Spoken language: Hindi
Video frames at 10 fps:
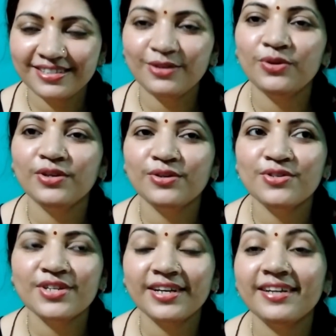सी गुड न्यूज़
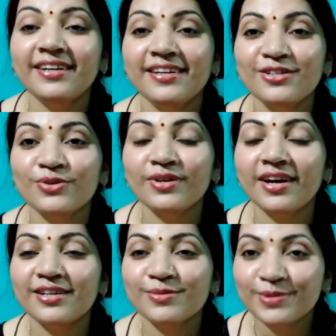शेयर करनी है जो कि
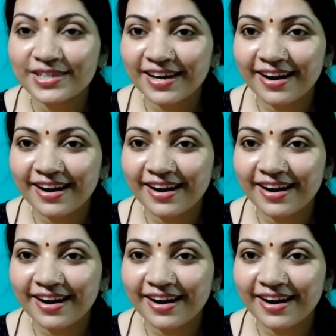आज मुझे